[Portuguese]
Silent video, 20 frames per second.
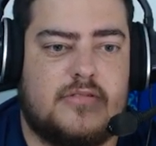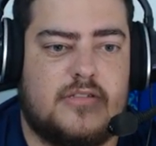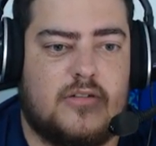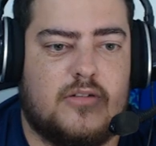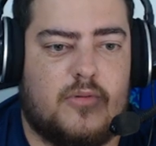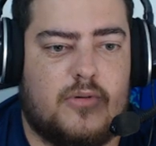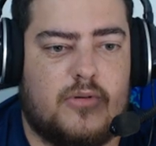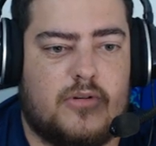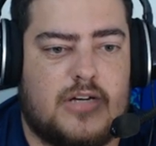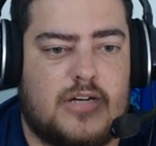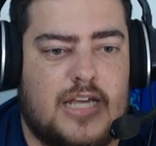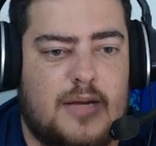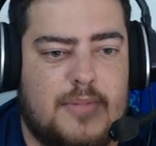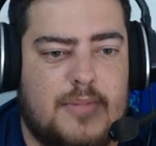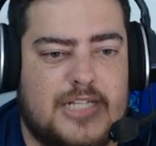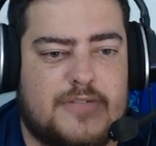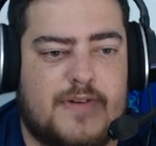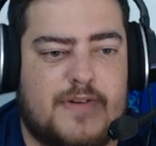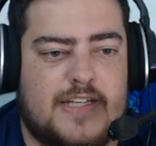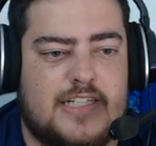Eu, eu, queria
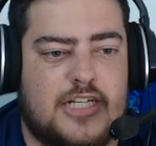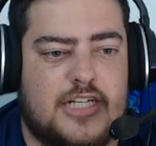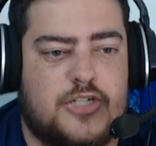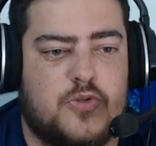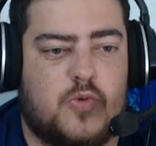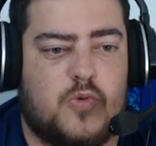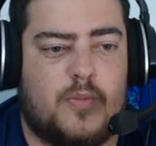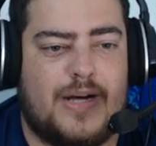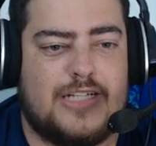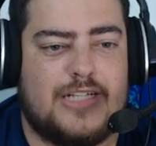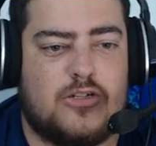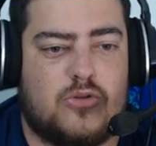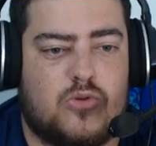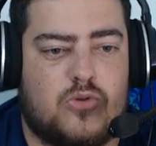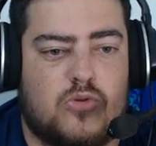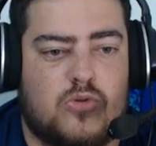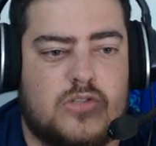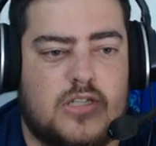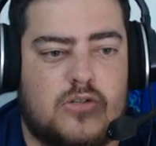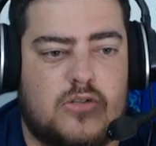me desfazer de um, mas eu
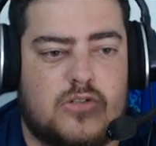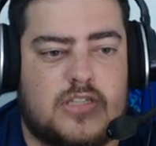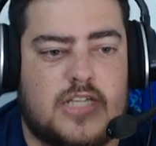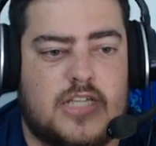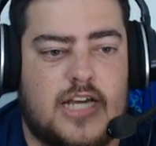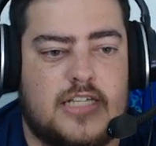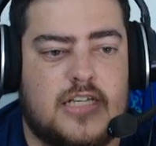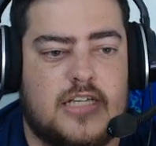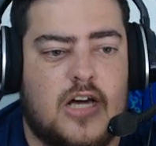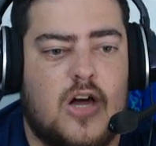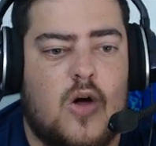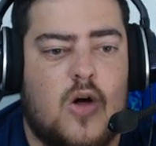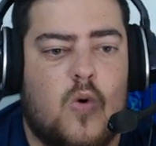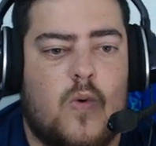tô usando os três.